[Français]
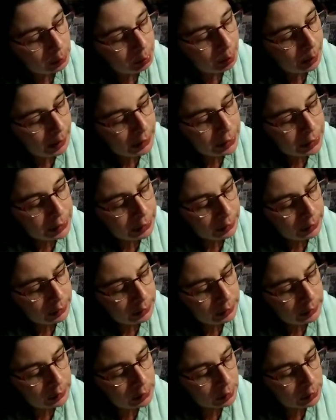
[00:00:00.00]
Pêche
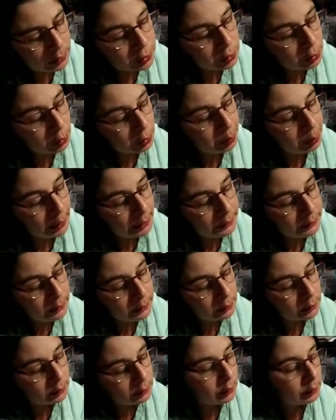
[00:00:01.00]
in
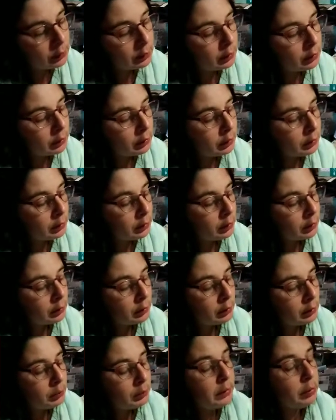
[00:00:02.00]
champagne.
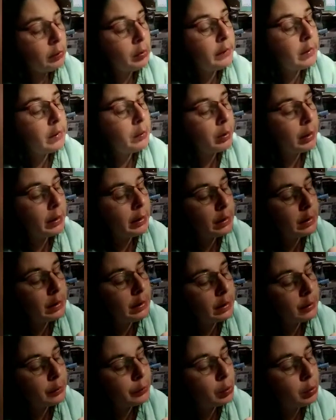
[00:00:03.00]
Mais celui-là c'est pareil, il a
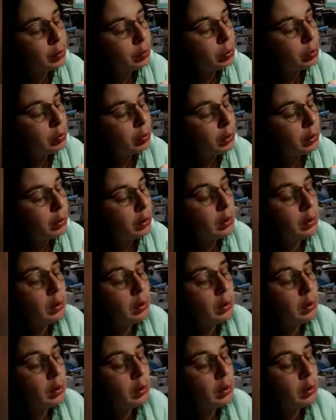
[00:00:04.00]
l'air trop beau quoi.